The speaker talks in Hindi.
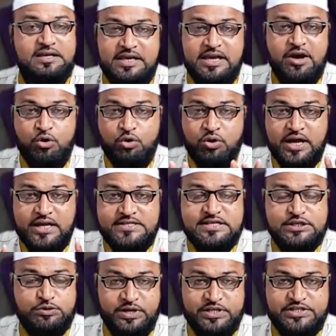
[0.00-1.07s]
ये हो गई
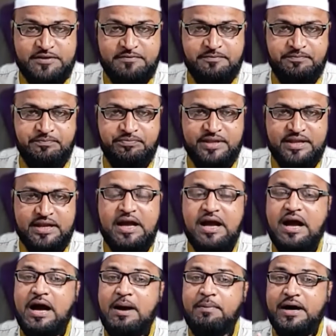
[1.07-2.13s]
सिचुएशन
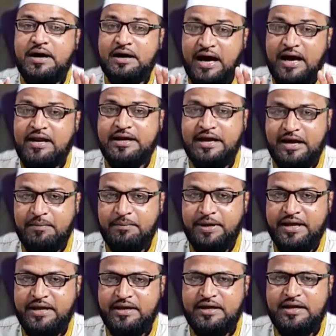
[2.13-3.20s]
अब हर घर
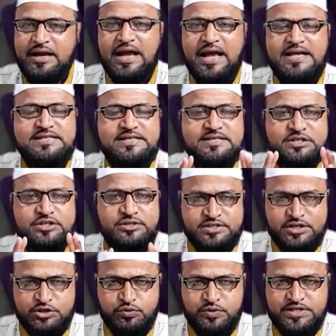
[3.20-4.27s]
में ऐसी
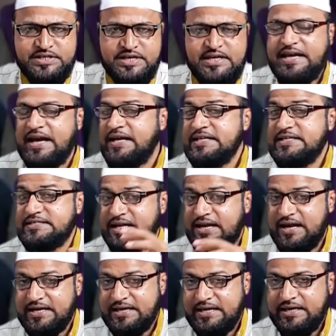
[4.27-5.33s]
सिचुएशन या इस
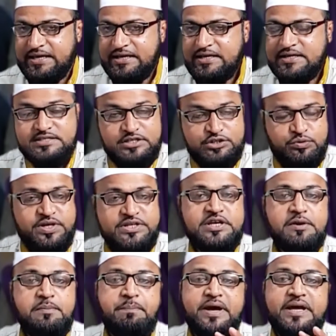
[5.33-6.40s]
तरह की
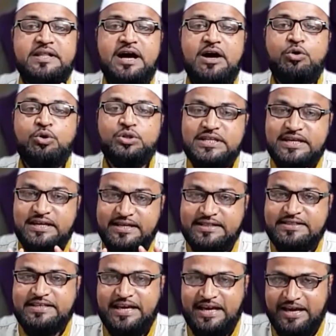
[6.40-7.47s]
सिचुएशन पैदा होती
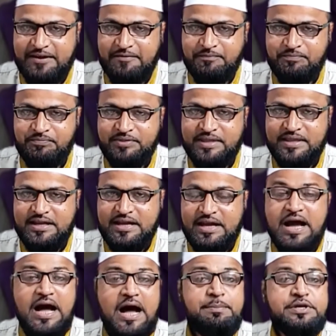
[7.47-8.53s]
रहती है
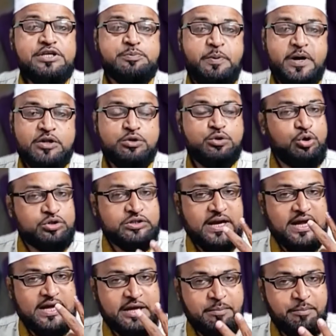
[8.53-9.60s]
अब इस पर दो
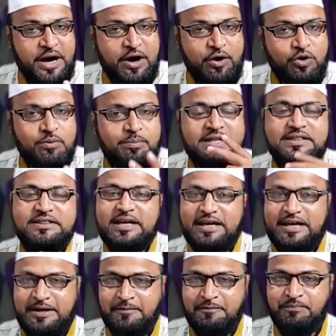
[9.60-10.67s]
तरह के माहौल बनते
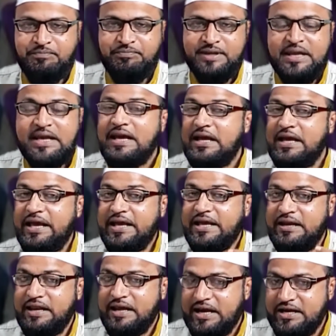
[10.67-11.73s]
हैं
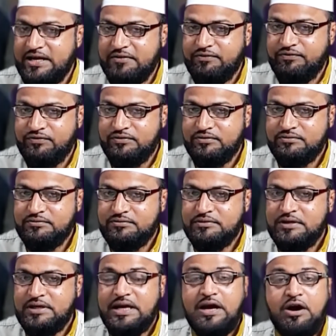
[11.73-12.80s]
एक नेगेटिव
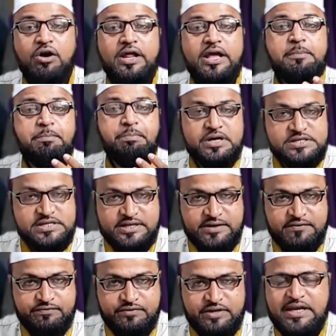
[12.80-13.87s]
और एक
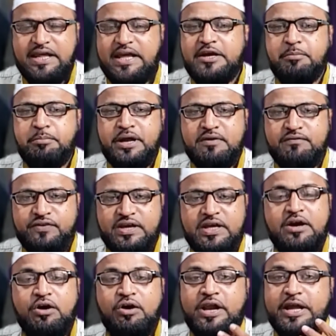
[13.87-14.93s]
पॉजिटिव यानी एक
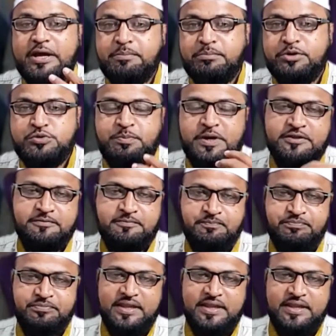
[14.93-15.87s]
मनफी और एक मुस्बत